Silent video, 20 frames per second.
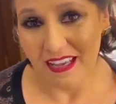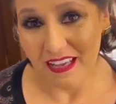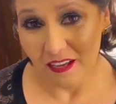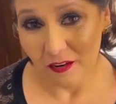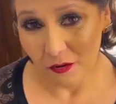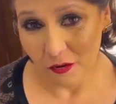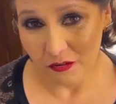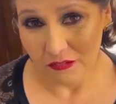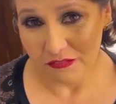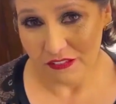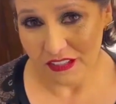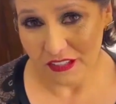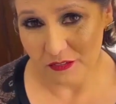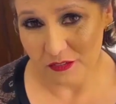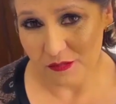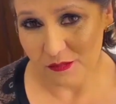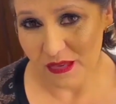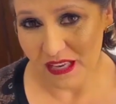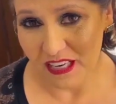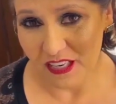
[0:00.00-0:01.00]
ouvir
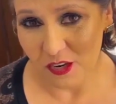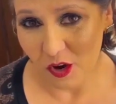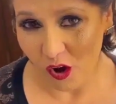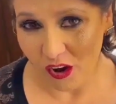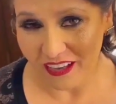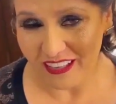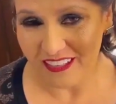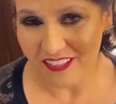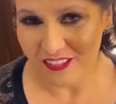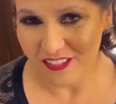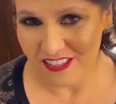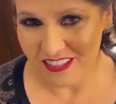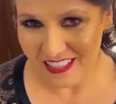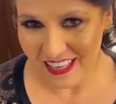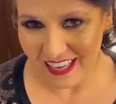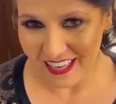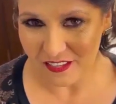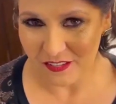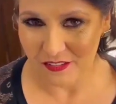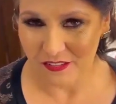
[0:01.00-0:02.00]
os melhores
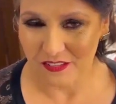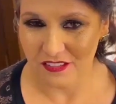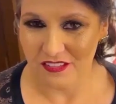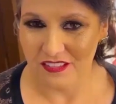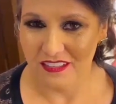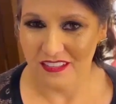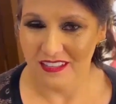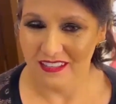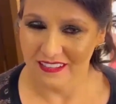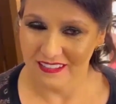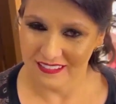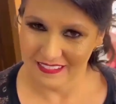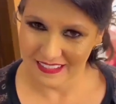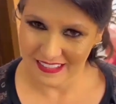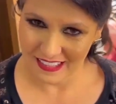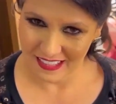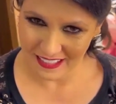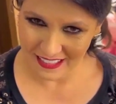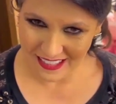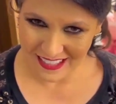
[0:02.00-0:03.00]
sucessos
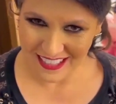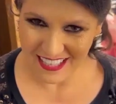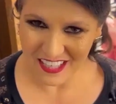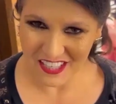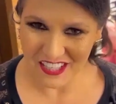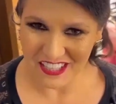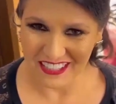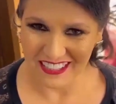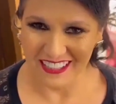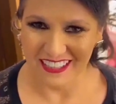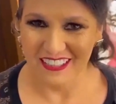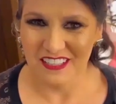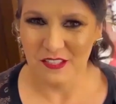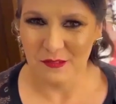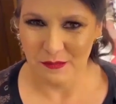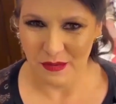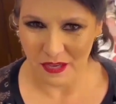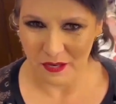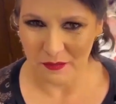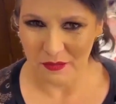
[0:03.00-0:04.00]
de Elis Regina.
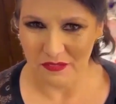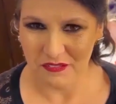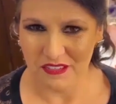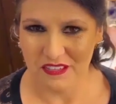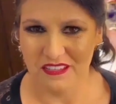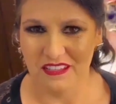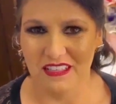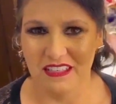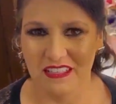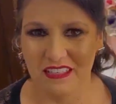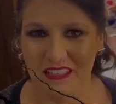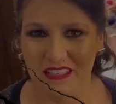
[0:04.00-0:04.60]
Espero por vocês.